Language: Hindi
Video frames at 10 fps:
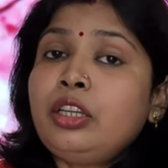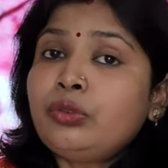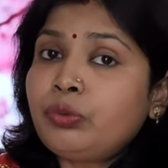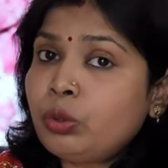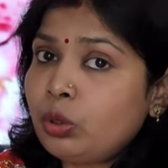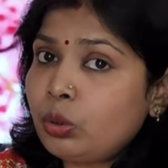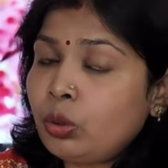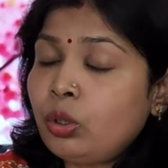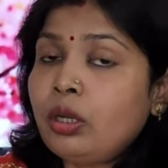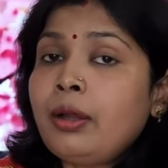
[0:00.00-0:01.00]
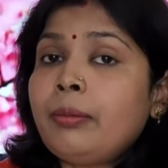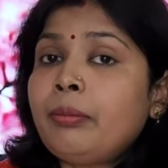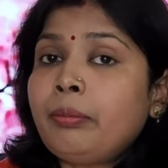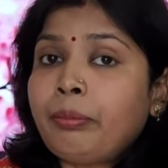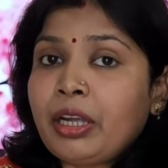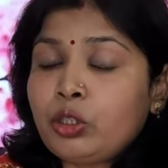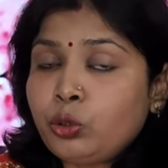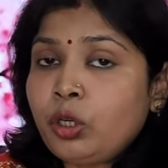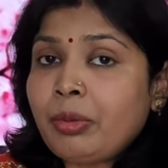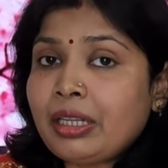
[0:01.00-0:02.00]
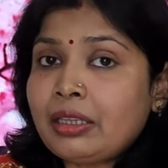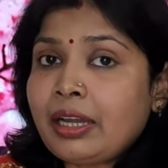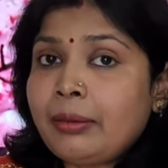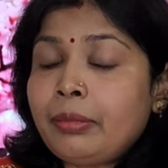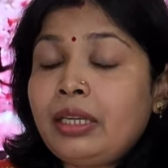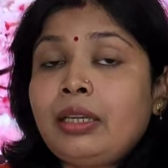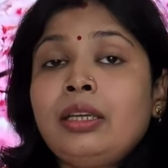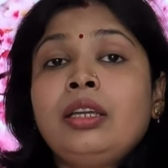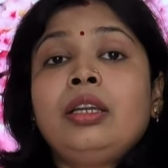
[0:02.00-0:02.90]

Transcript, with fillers: इस फूड को प्रचुर मात्रा में